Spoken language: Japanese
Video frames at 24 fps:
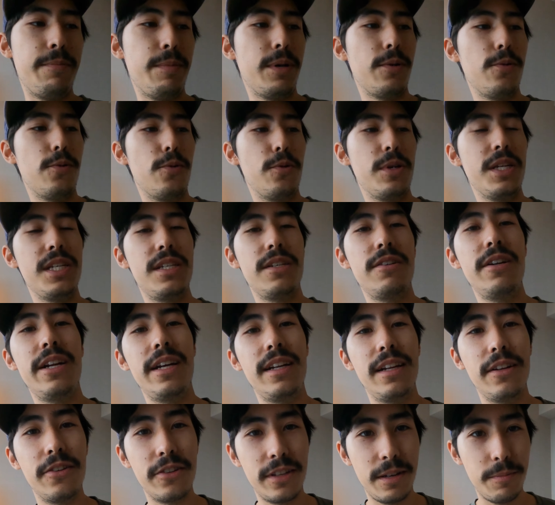今午後2時ぐら
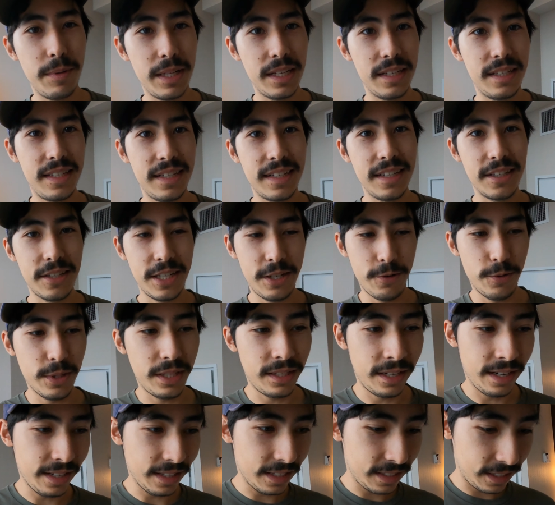いなのでまだ正確には終
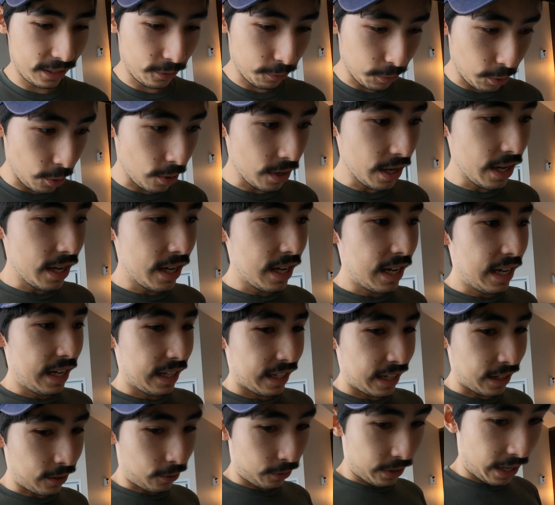わってないんですけども
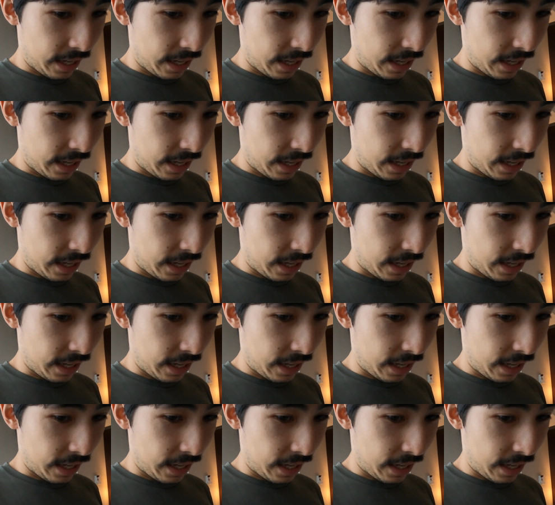結構